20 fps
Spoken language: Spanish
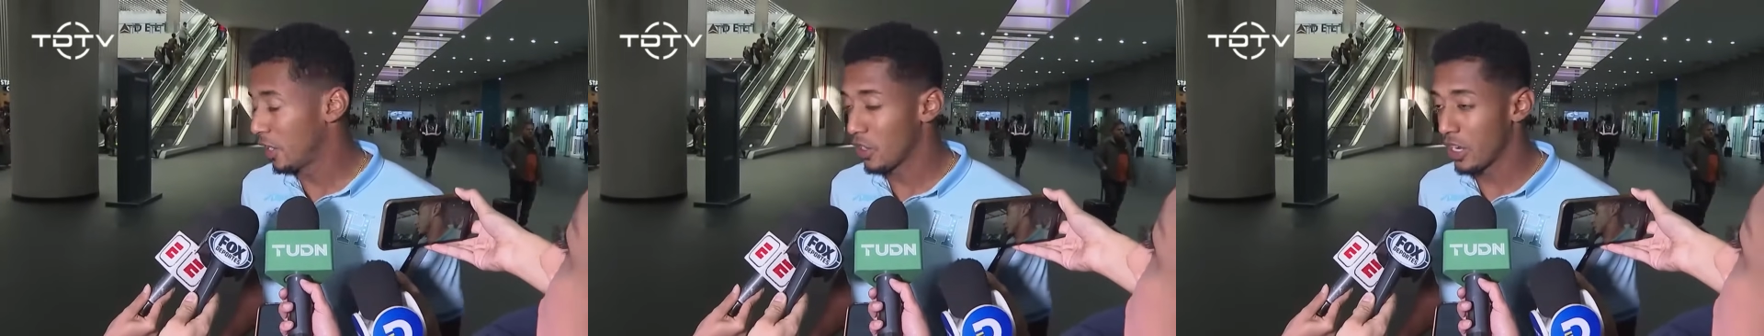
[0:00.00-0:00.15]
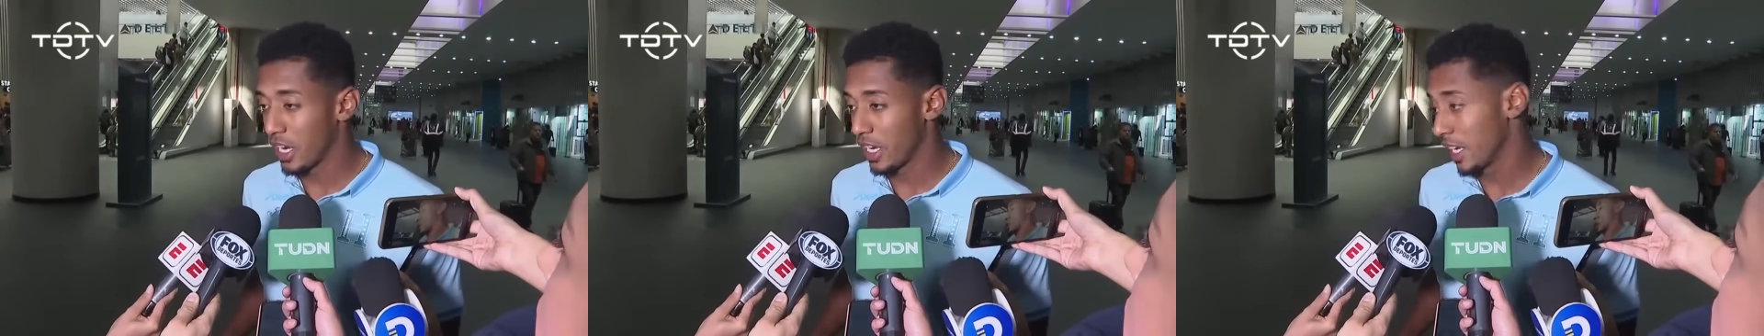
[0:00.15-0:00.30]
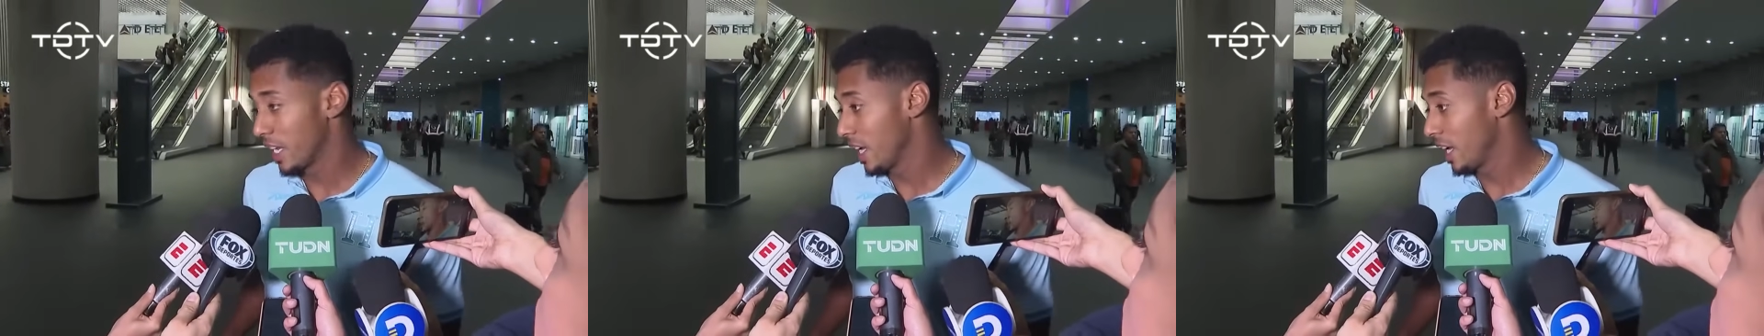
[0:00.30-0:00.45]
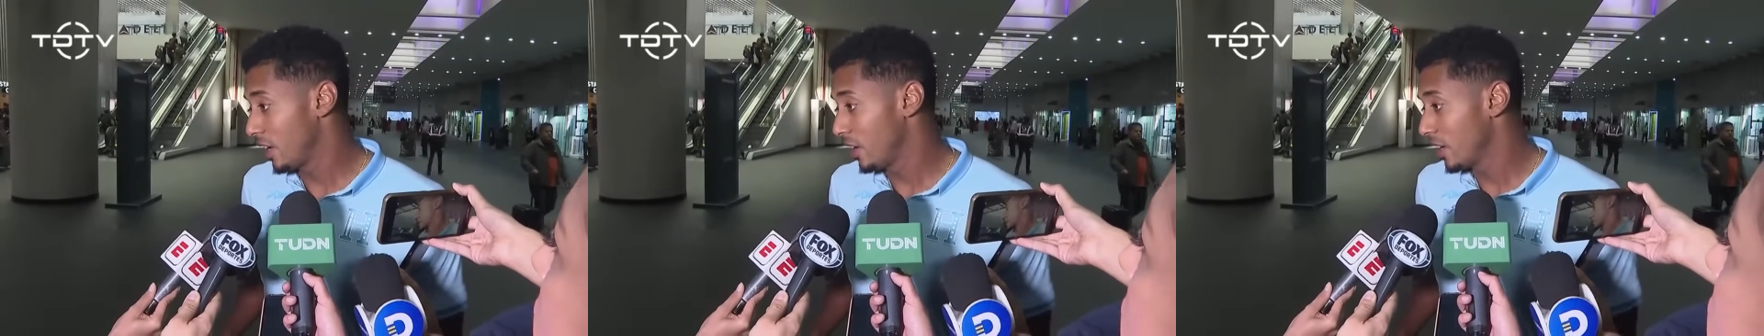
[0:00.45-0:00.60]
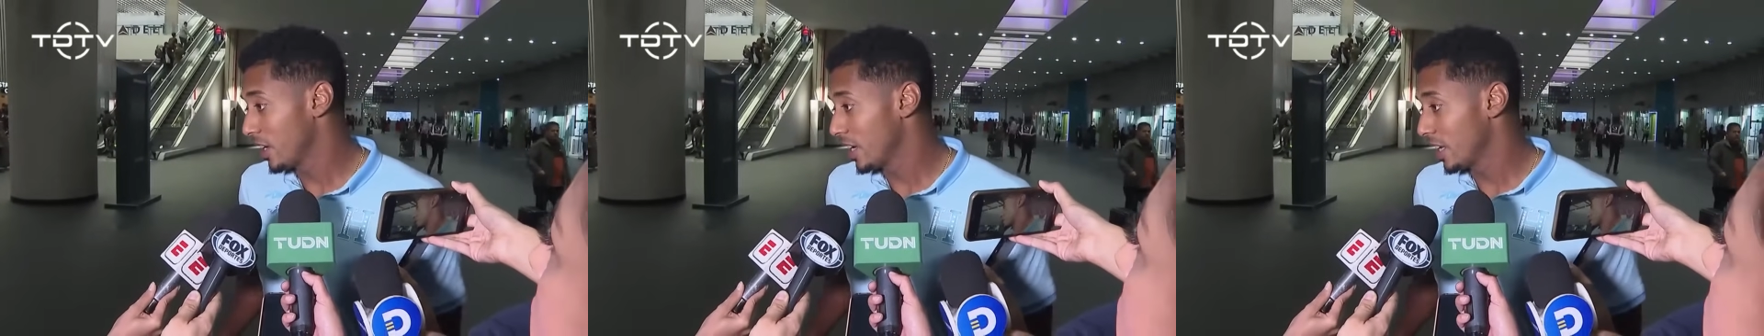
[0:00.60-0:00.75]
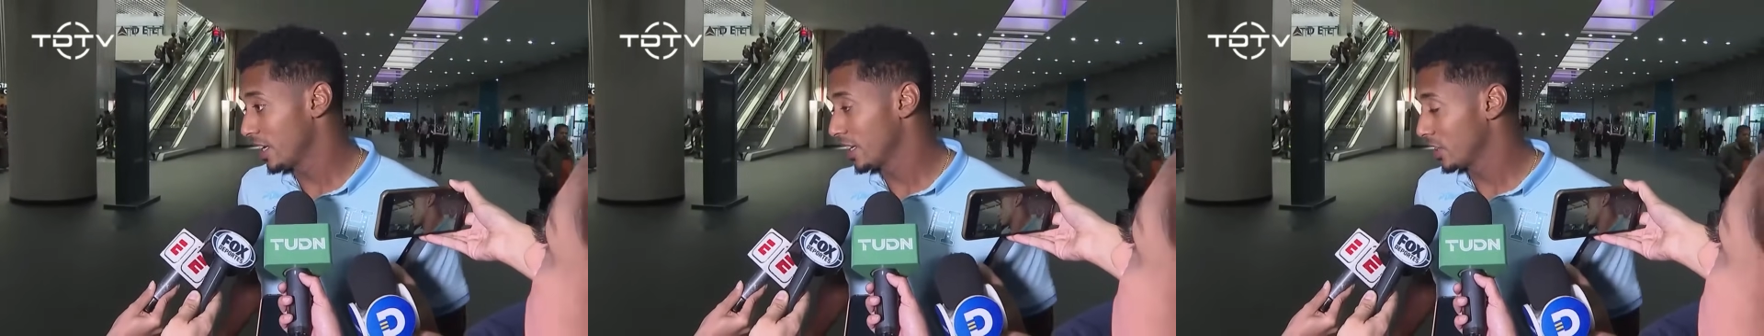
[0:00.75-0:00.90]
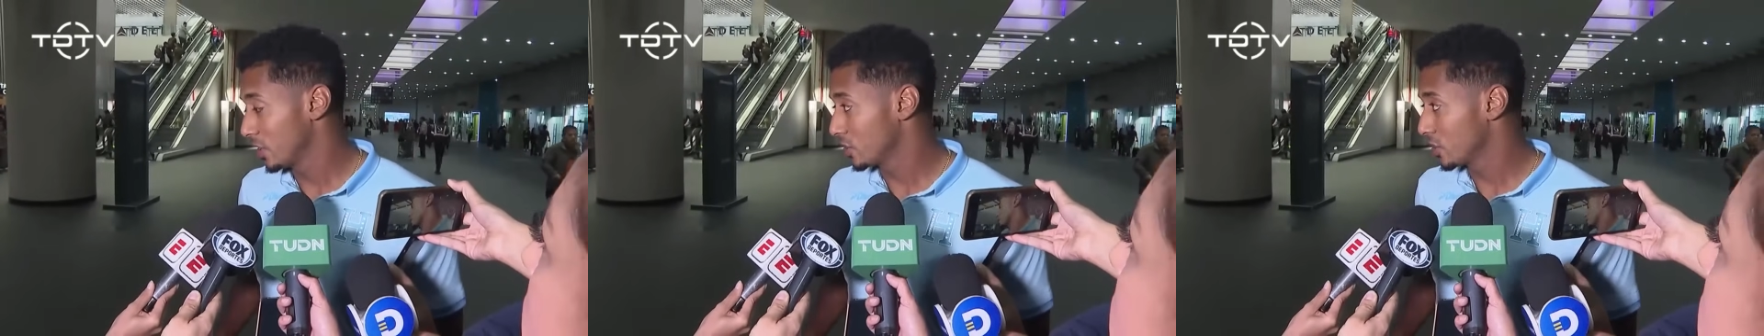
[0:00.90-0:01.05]
localía
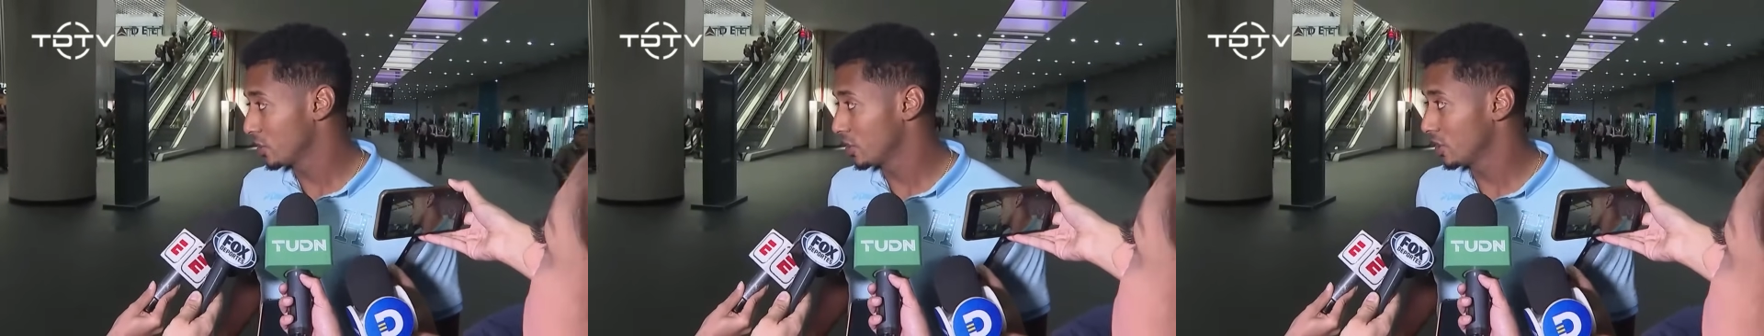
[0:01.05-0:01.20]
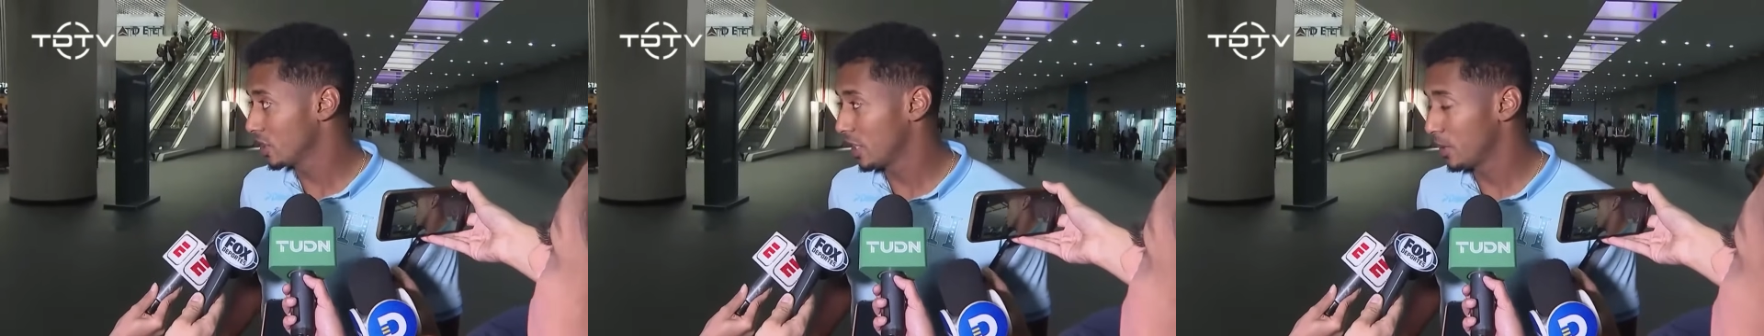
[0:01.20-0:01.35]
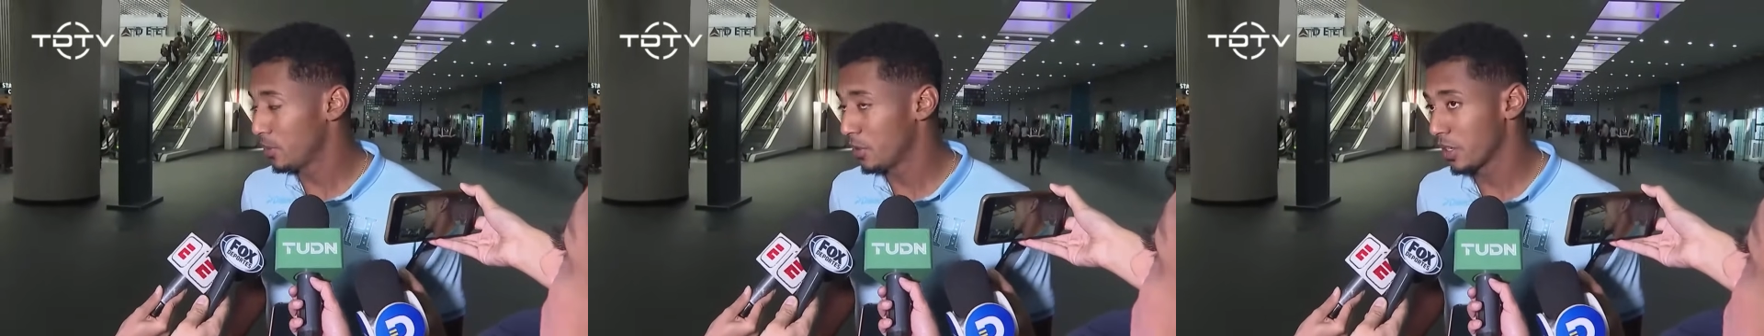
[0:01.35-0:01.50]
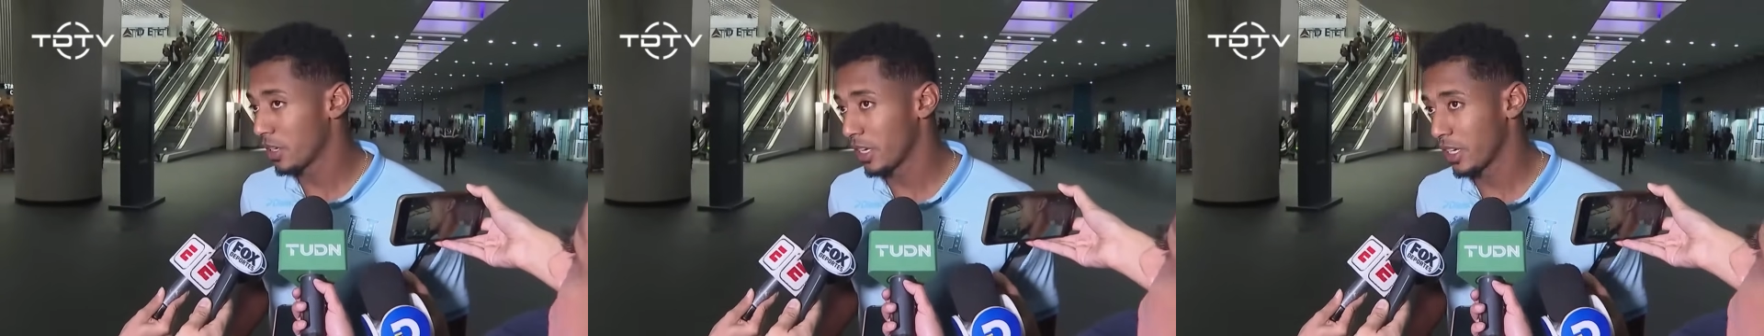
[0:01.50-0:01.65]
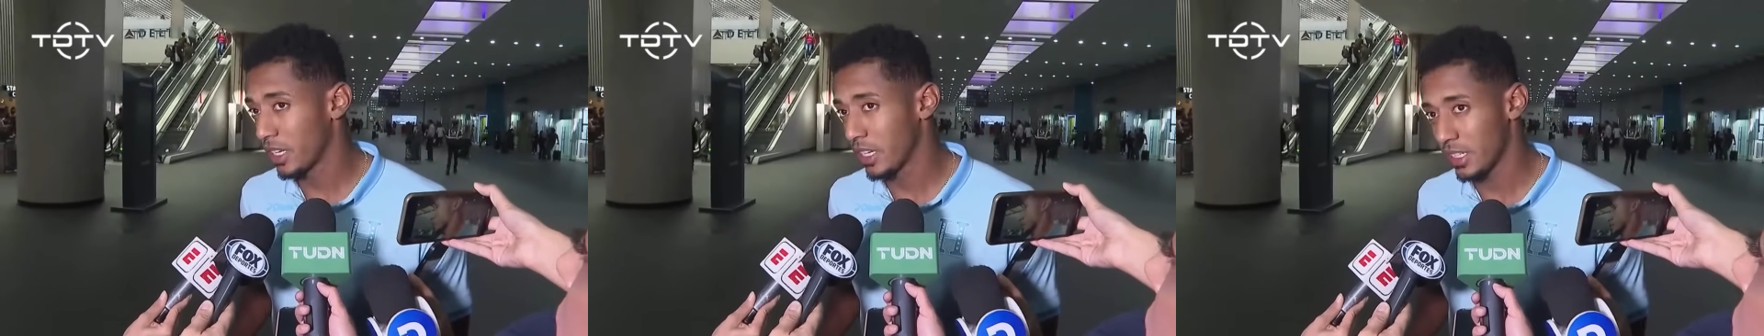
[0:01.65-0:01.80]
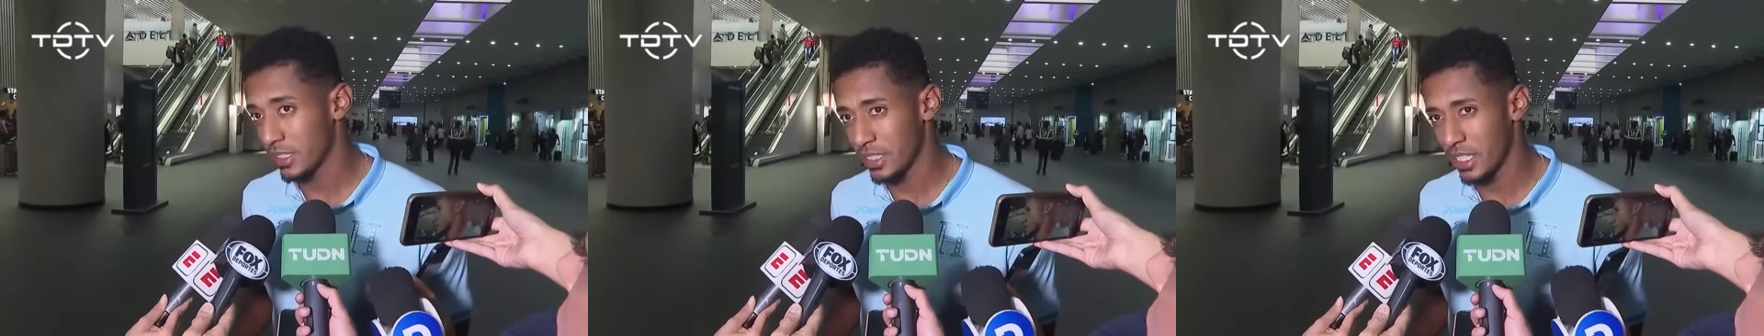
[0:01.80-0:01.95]
ahora y nosotros tenemos que